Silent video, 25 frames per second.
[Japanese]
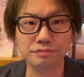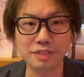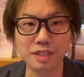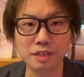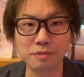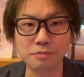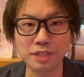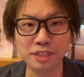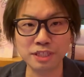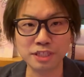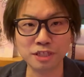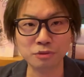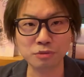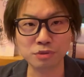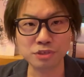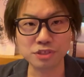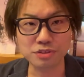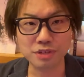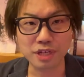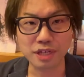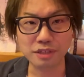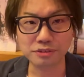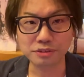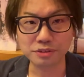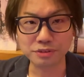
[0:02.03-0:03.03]
皆さんこんに
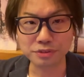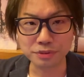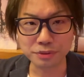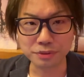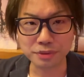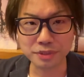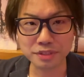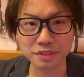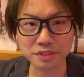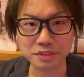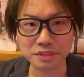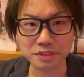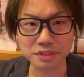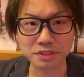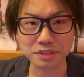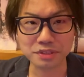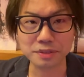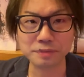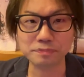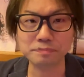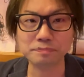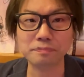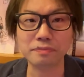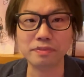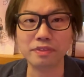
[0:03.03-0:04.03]
ちは、くにおで
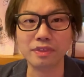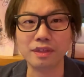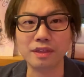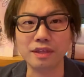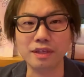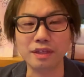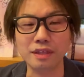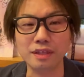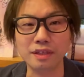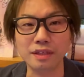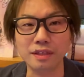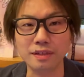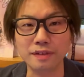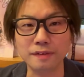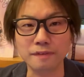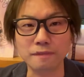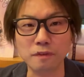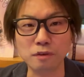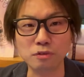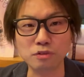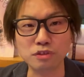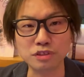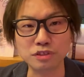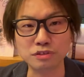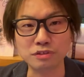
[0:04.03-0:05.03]
す、
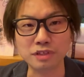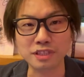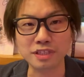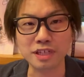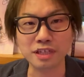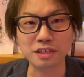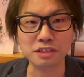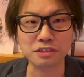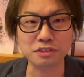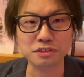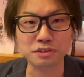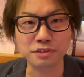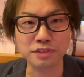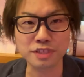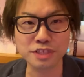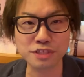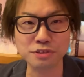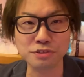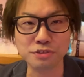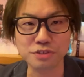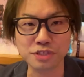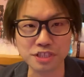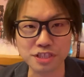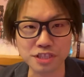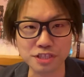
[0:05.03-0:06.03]
えー、本日は3月
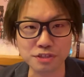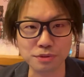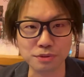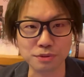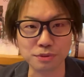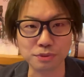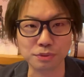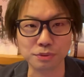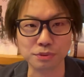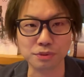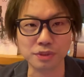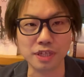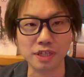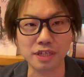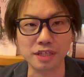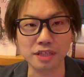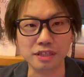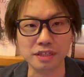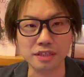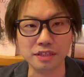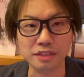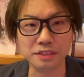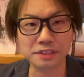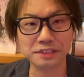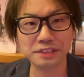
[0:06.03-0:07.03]
22日ということで、
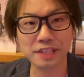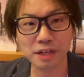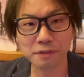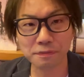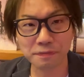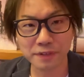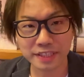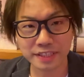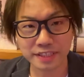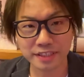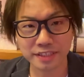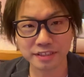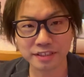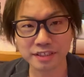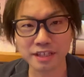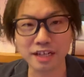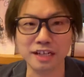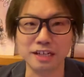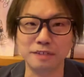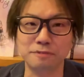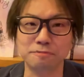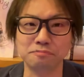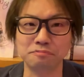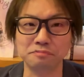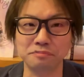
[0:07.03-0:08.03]
ひなフェス
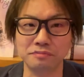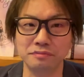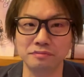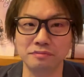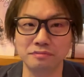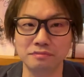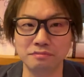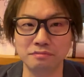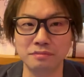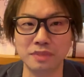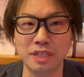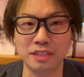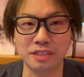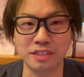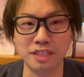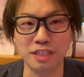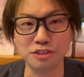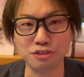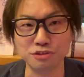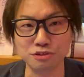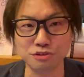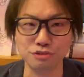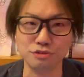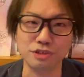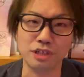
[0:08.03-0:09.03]
が、まあ、
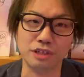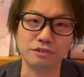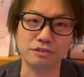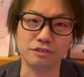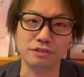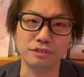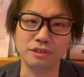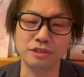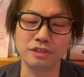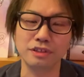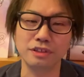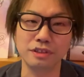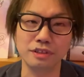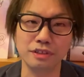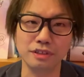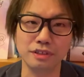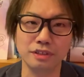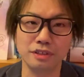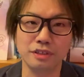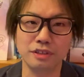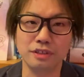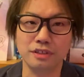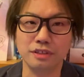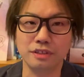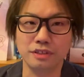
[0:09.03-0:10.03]
千秋楽、
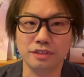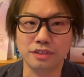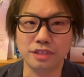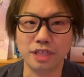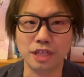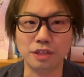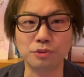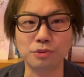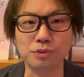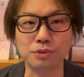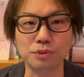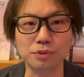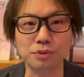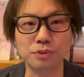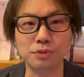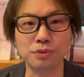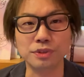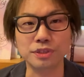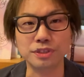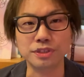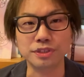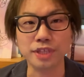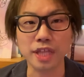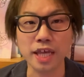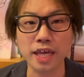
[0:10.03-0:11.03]
最後ということ
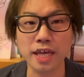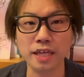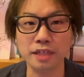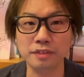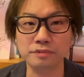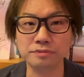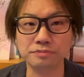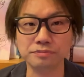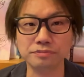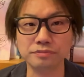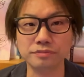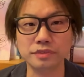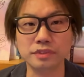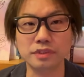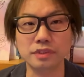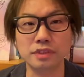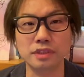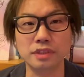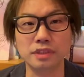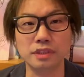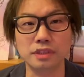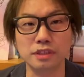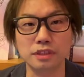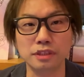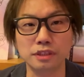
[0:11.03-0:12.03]
ですね。
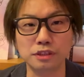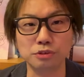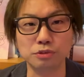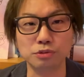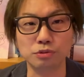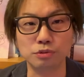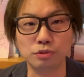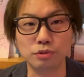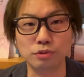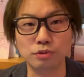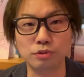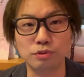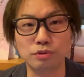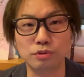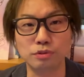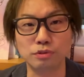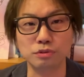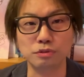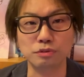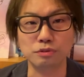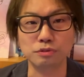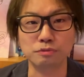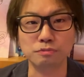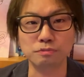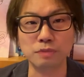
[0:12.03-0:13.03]
えっ、ー、と、
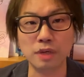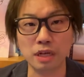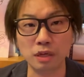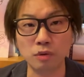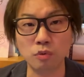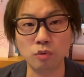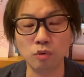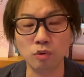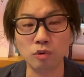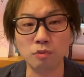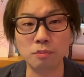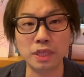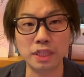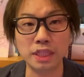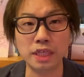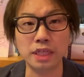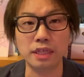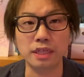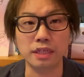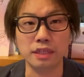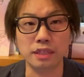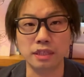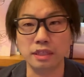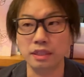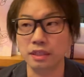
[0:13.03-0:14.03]
まあ、ここま
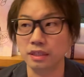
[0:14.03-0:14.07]
で